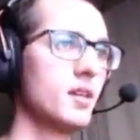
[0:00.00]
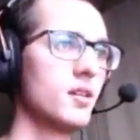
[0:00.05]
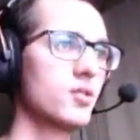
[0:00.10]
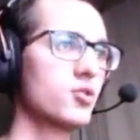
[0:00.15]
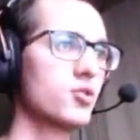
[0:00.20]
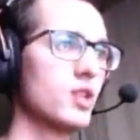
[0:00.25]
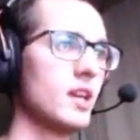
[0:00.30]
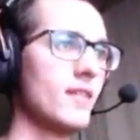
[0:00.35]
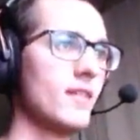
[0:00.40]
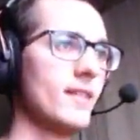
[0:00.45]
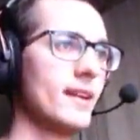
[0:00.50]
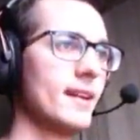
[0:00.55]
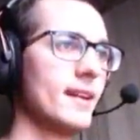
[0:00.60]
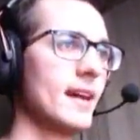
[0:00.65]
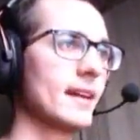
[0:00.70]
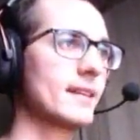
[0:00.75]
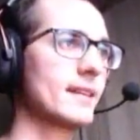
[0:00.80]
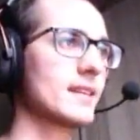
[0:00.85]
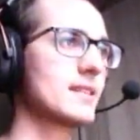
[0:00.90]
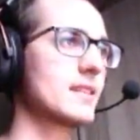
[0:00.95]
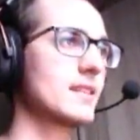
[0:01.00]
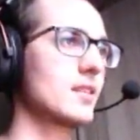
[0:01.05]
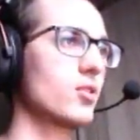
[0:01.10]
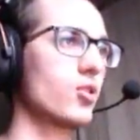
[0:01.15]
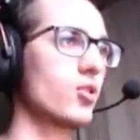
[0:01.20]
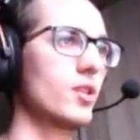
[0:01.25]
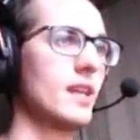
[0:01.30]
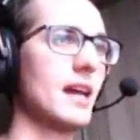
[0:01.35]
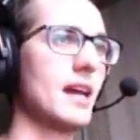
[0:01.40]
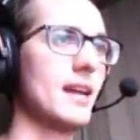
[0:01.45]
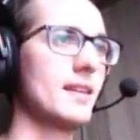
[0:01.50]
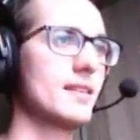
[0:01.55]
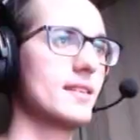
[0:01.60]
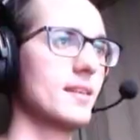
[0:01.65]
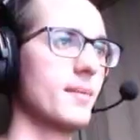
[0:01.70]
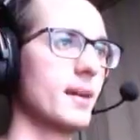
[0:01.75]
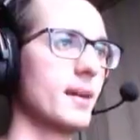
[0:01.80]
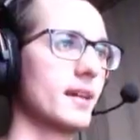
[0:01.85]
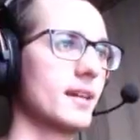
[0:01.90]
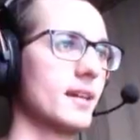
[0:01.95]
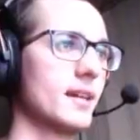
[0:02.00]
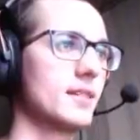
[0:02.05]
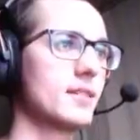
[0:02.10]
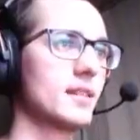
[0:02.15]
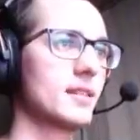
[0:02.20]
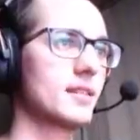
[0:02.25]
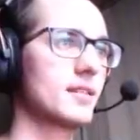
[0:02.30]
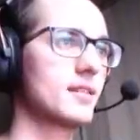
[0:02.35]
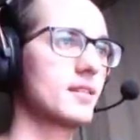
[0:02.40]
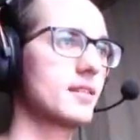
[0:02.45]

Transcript: Şu evlerin arkasına doğru ilerleyeceğim arkadaşlar.